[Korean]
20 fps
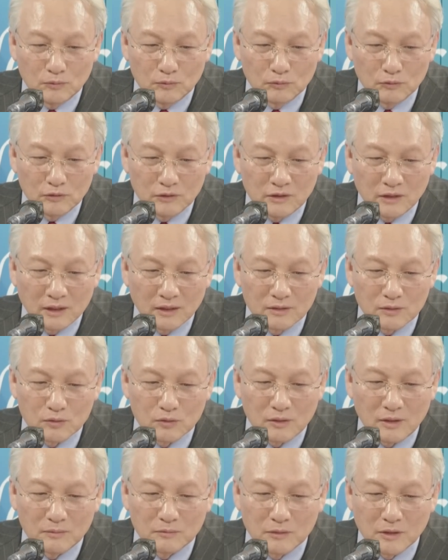울창한
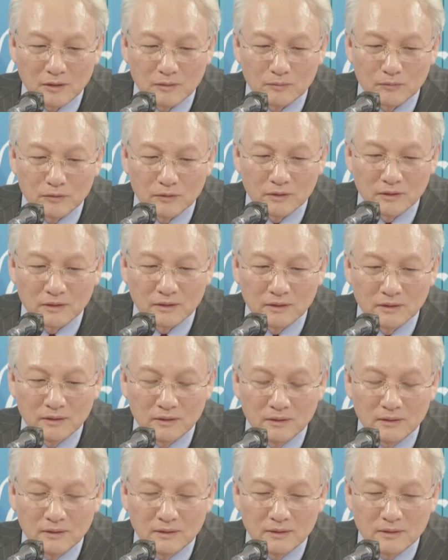소나무라는 분이
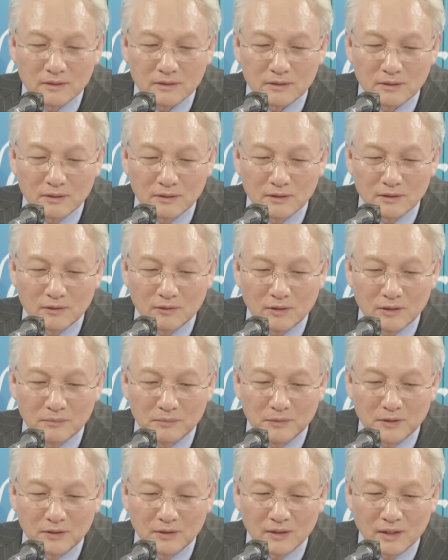성경환
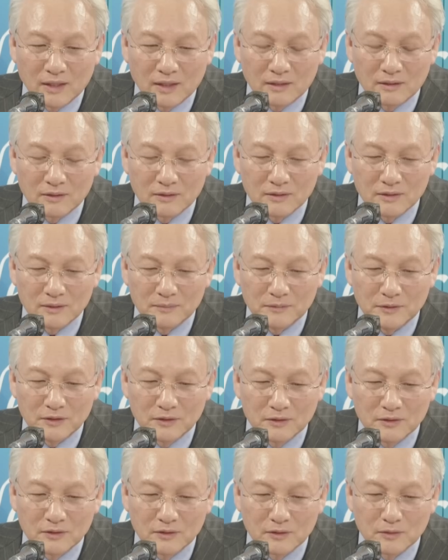명앵커님
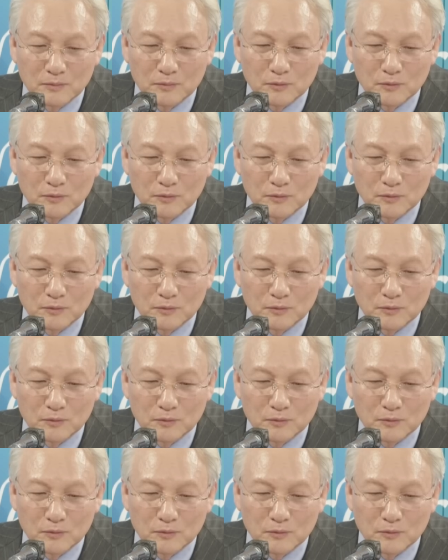현역으로